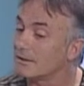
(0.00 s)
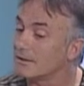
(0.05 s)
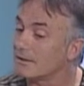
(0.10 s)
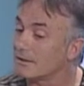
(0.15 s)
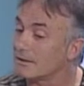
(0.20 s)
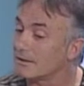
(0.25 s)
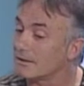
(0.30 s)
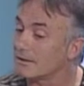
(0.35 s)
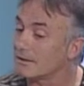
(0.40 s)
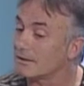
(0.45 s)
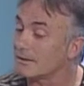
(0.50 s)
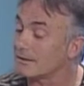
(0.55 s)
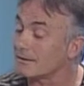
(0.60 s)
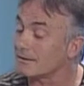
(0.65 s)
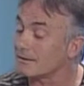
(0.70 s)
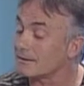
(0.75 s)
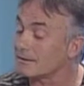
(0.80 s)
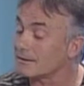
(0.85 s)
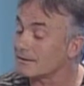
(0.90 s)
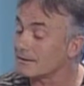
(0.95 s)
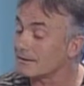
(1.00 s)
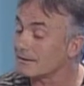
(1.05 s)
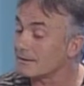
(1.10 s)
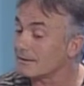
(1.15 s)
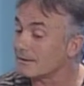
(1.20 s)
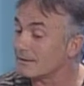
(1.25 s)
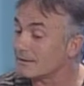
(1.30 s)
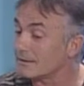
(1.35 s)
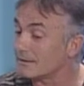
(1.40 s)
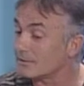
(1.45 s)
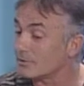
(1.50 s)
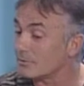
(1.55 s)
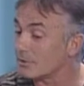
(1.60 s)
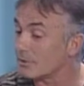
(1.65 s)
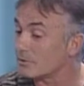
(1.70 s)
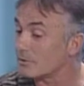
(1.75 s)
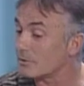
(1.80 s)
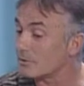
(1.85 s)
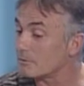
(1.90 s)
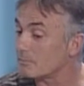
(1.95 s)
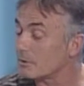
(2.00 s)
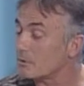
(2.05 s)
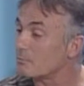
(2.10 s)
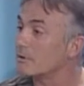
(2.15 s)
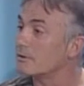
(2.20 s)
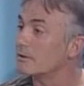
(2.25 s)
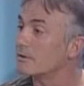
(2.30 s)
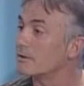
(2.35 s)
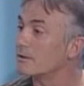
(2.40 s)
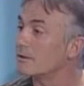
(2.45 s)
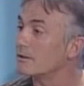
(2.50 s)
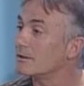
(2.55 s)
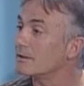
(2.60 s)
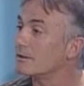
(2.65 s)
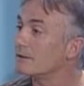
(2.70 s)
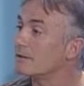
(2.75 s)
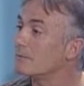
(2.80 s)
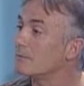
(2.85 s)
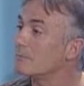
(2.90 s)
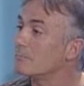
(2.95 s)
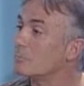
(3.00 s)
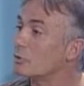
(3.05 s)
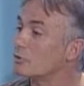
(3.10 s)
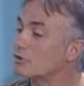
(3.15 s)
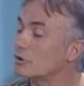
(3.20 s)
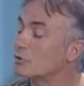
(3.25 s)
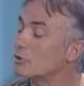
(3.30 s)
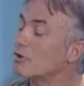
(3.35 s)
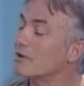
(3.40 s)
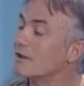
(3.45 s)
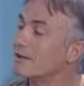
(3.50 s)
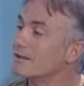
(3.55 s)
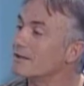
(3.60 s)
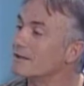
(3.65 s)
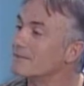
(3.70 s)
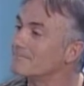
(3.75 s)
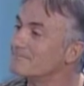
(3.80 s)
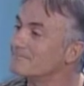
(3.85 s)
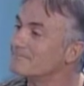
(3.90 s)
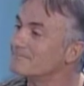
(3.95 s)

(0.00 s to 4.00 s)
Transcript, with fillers: y, sobre todo, pues bueno, que el boxeo no decaiga.